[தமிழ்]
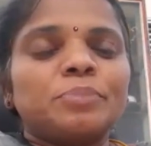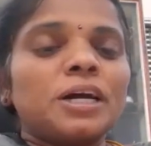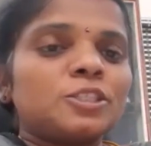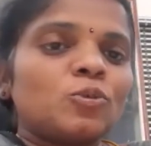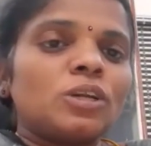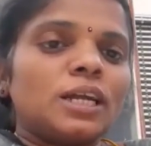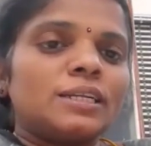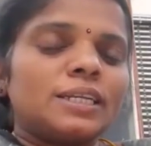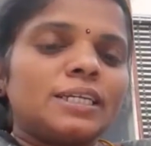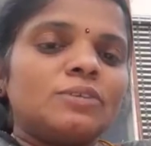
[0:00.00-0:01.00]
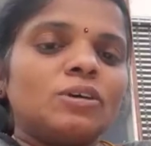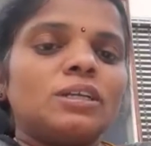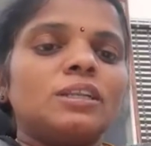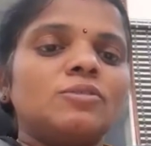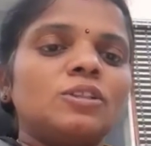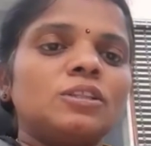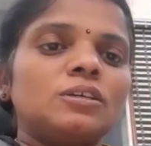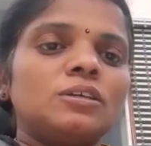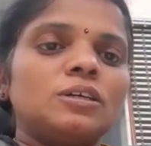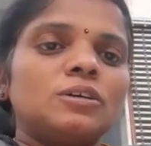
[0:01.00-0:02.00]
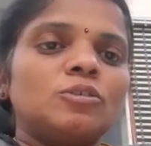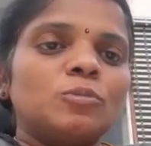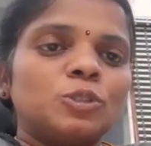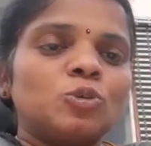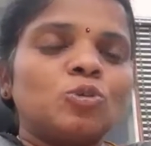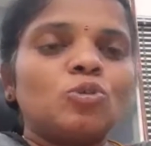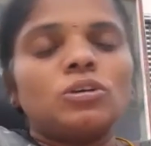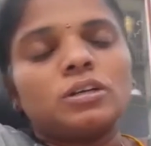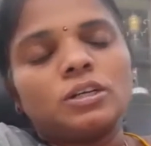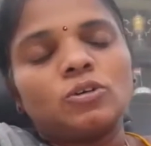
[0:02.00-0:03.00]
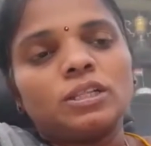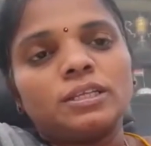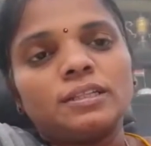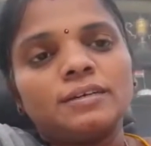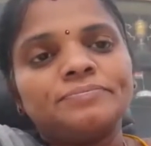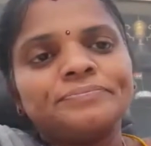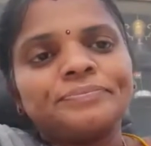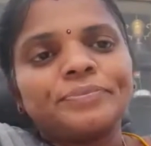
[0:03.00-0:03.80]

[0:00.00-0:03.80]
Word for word: பார்த்த ஒன்று அட்ராக்டிவாக இருக்கிறது வந்து ரொம்ப துருதுருன்னு இருக்கிற குழந்தைங்க தான்